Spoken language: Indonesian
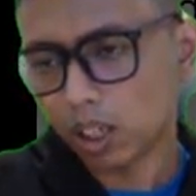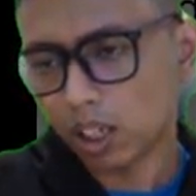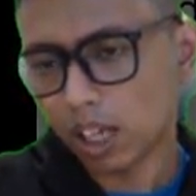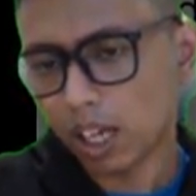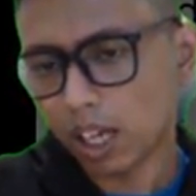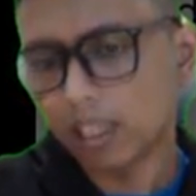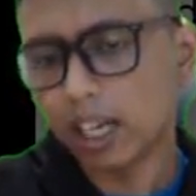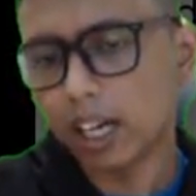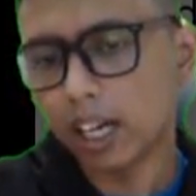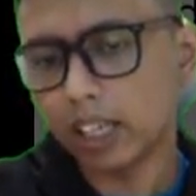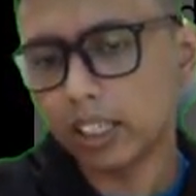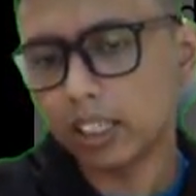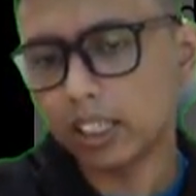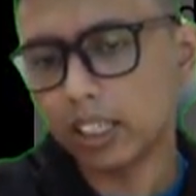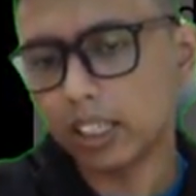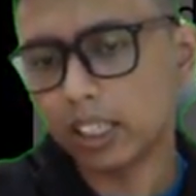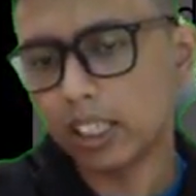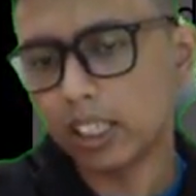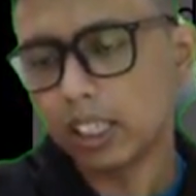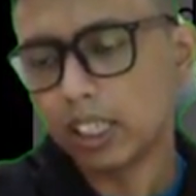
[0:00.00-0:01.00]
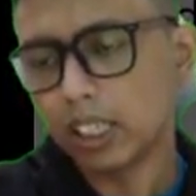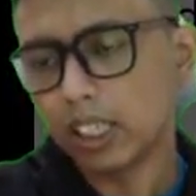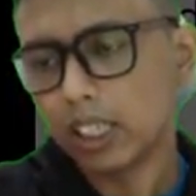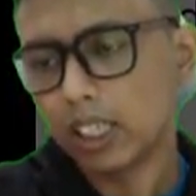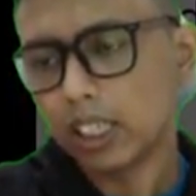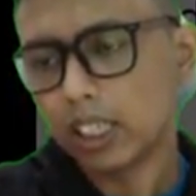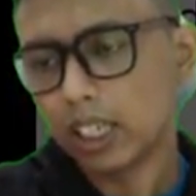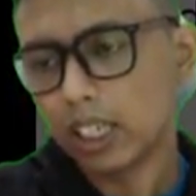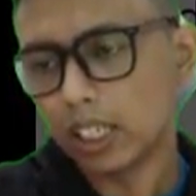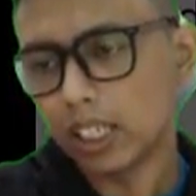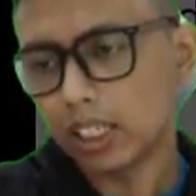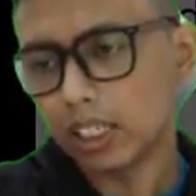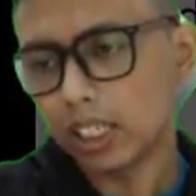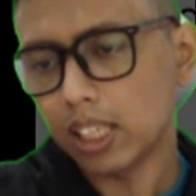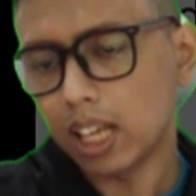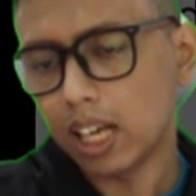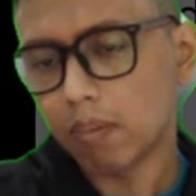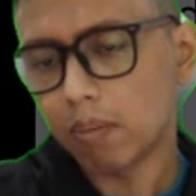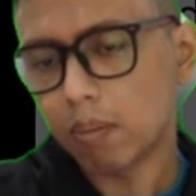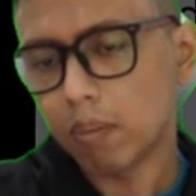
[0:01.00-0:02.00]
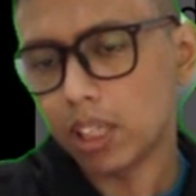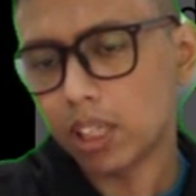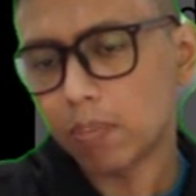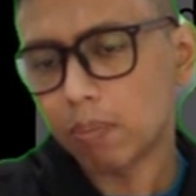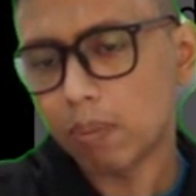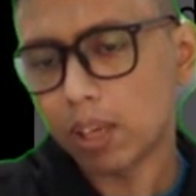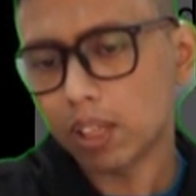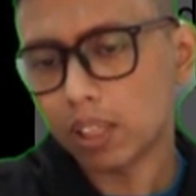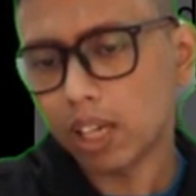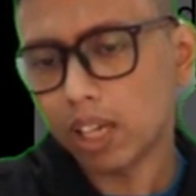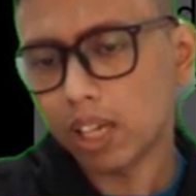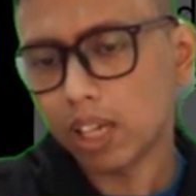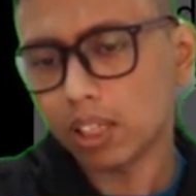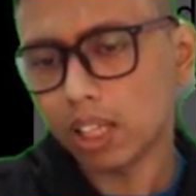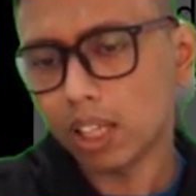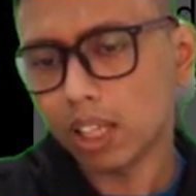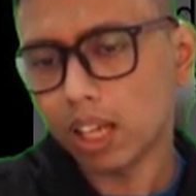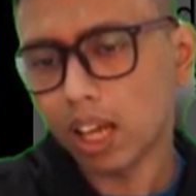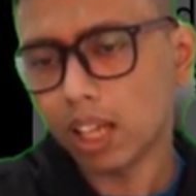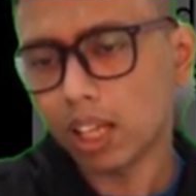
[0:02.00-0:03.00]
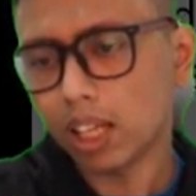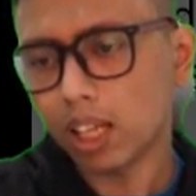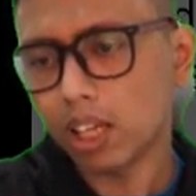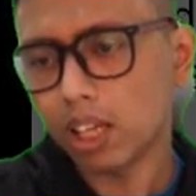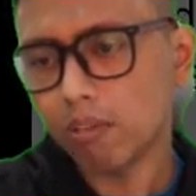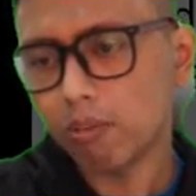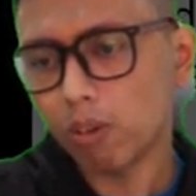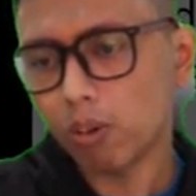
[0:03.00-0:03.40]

landai ini kita tidak mendapatkan adanya